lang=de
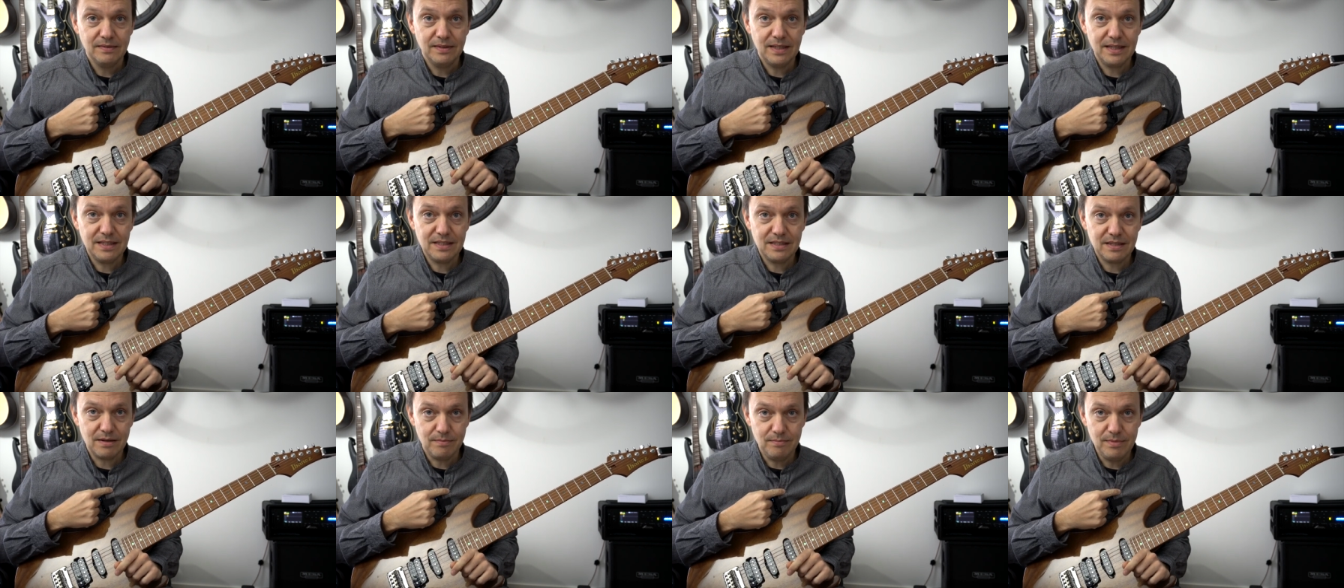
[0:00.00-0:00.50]

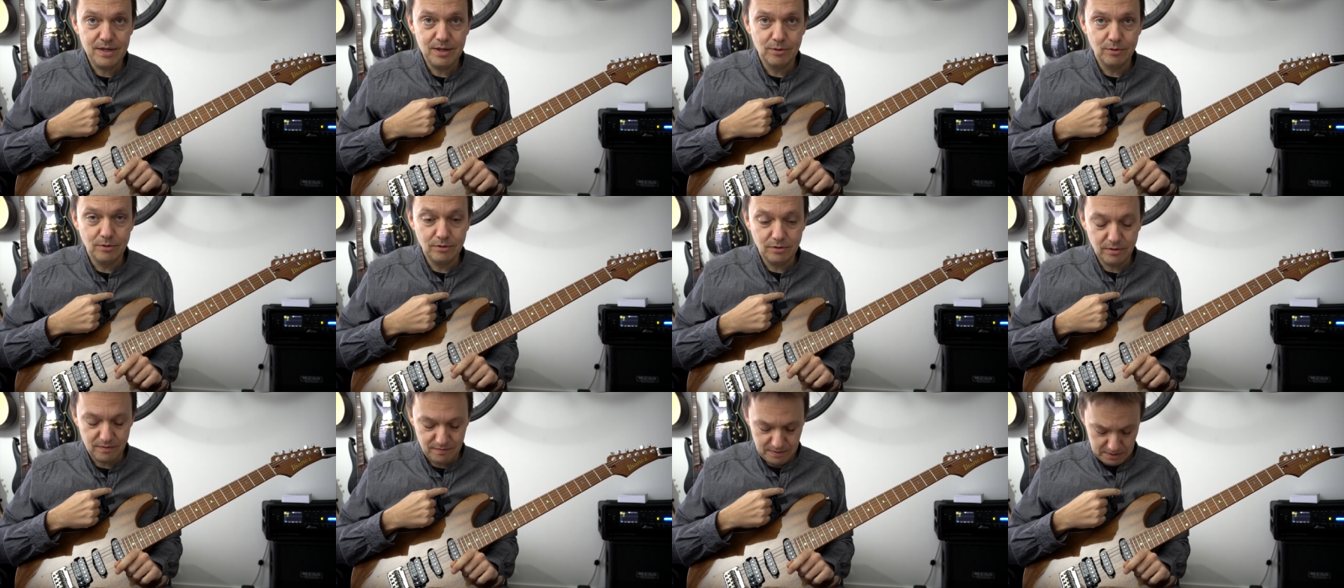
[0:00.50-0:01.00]
Das
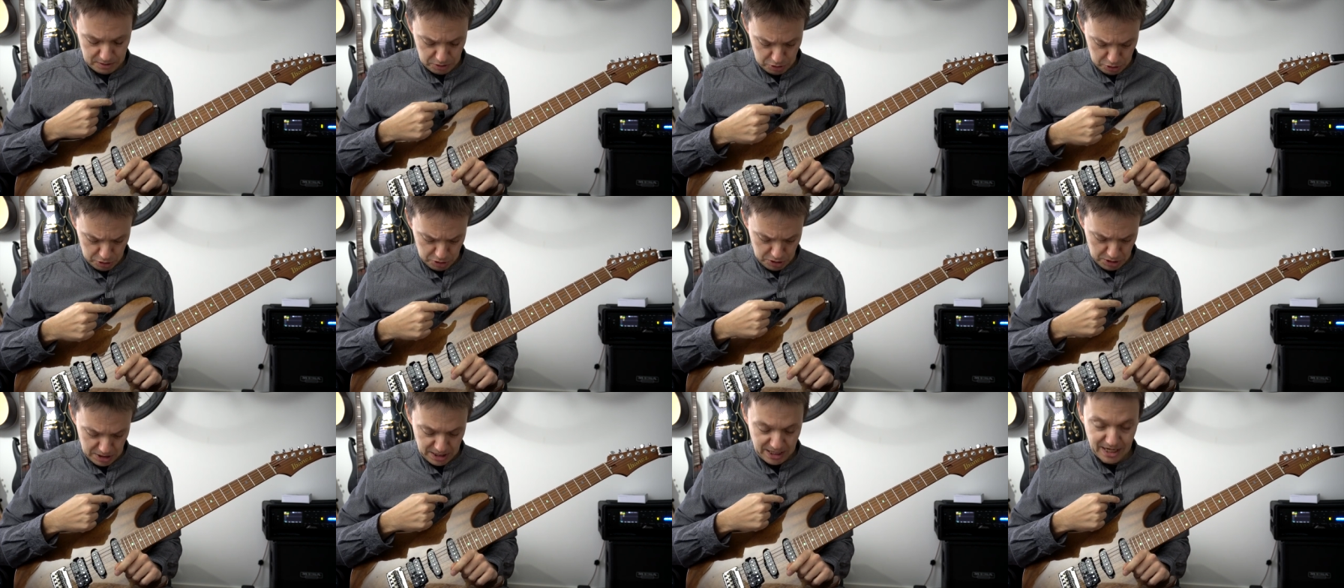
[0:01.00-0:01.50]
Mikro, was ich
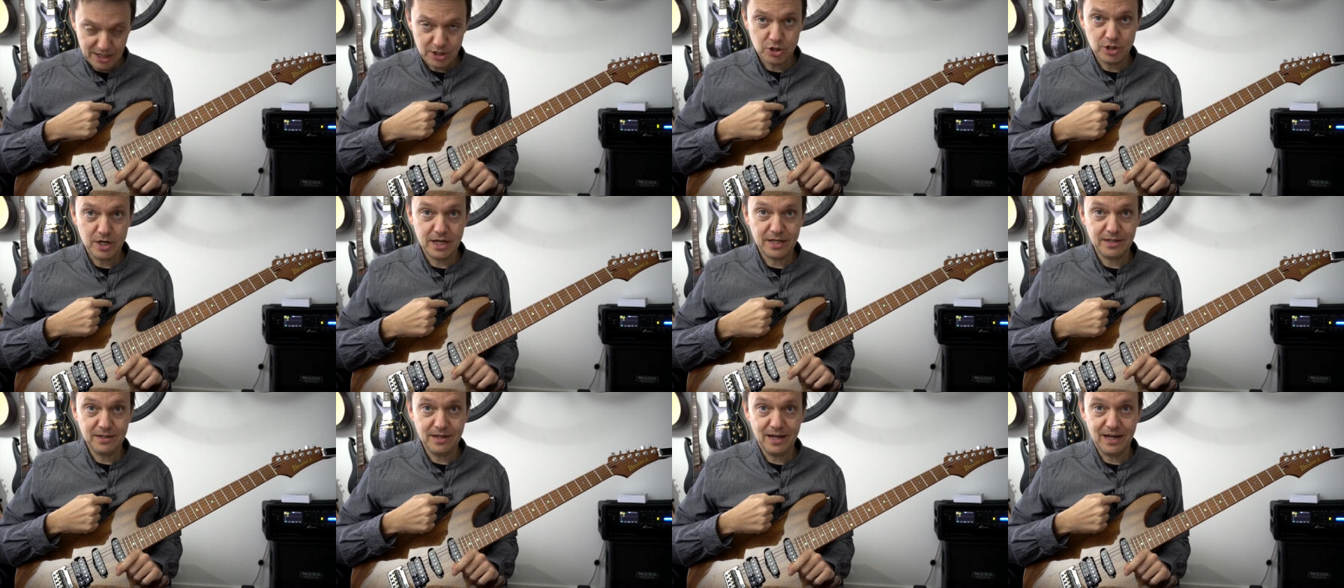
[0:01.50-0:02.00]
hier
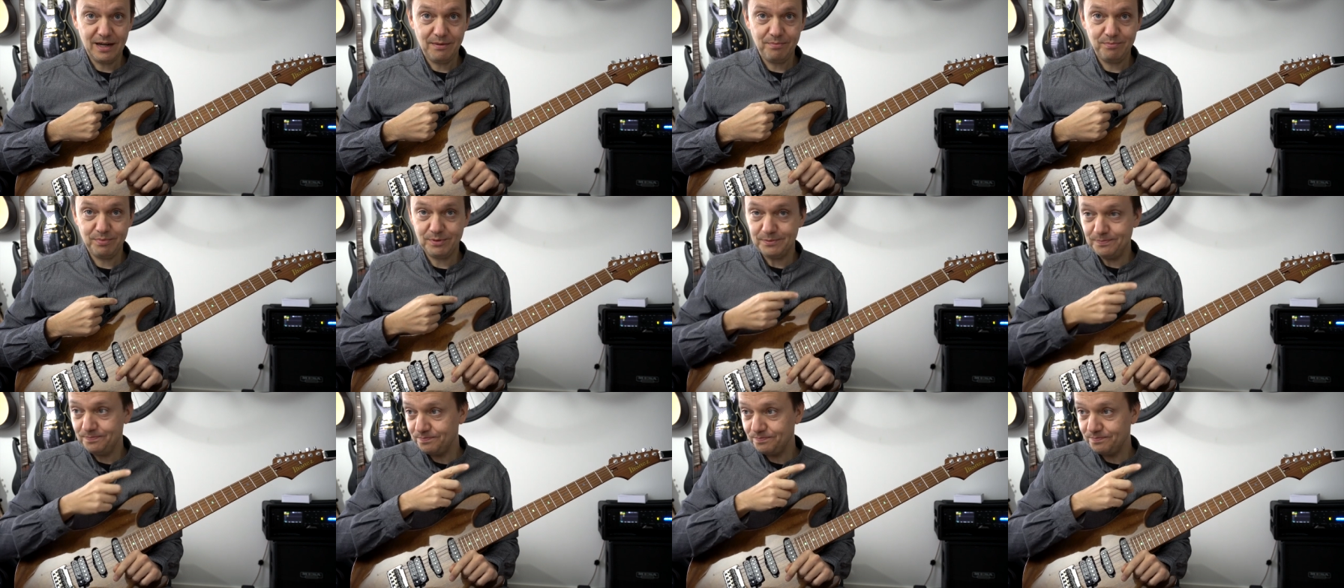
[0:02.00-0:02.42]
anstecken habe,